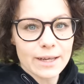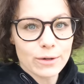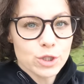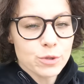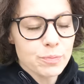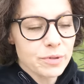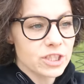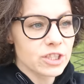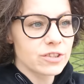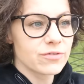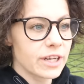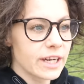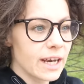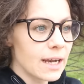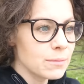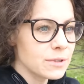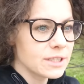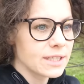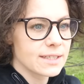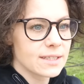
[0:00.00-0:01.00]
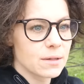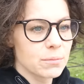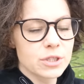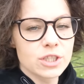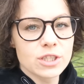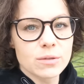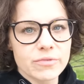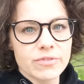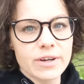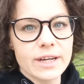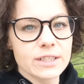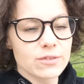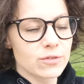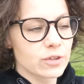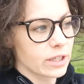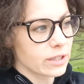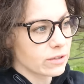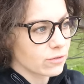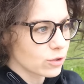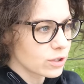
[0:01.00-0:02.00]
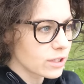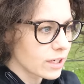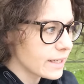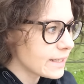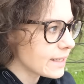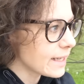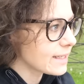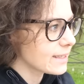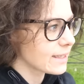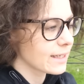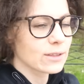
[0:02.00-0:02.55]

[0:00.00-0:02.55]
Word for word: Короче, по четвергам здесь обычно бывает вот этот вот рынок,